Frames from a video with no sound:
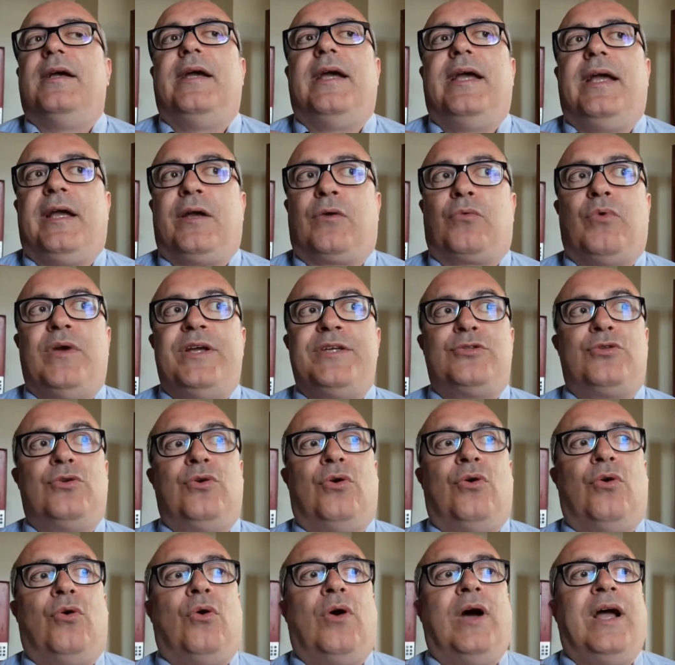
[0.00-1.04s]
E
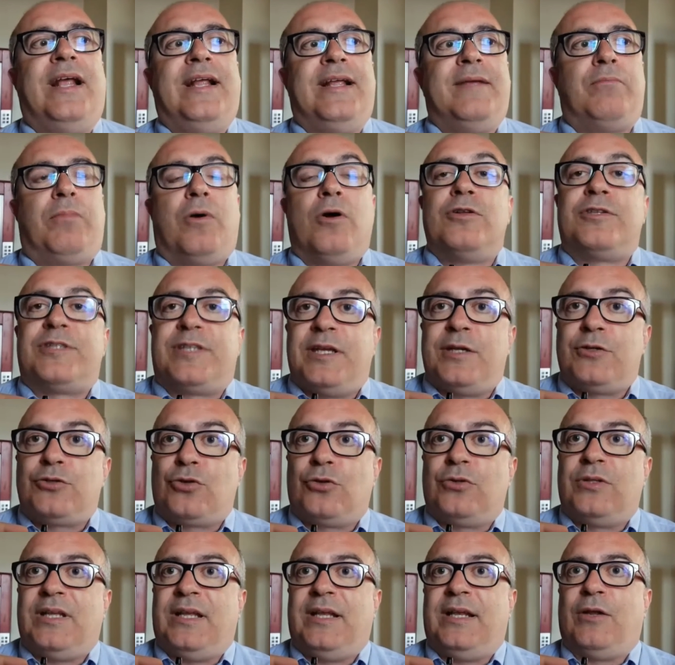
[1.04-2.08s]
questo è un po' il
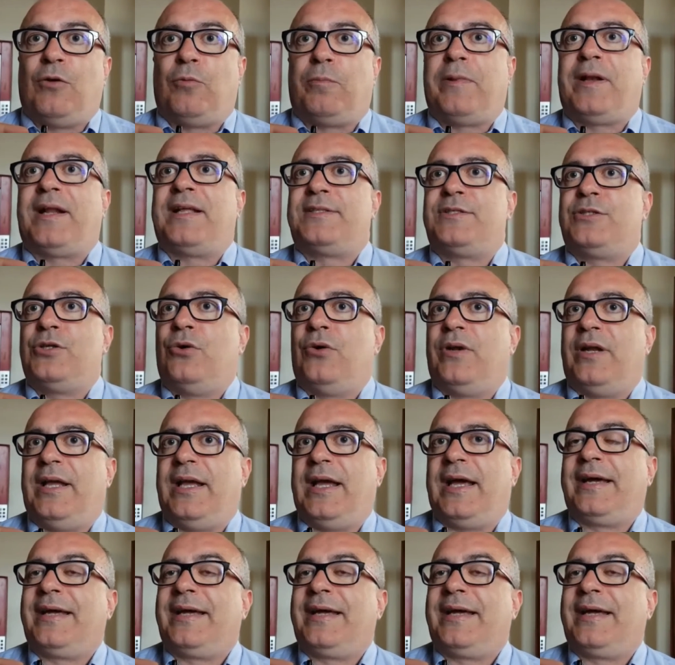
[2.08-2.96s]
senso dell'operazione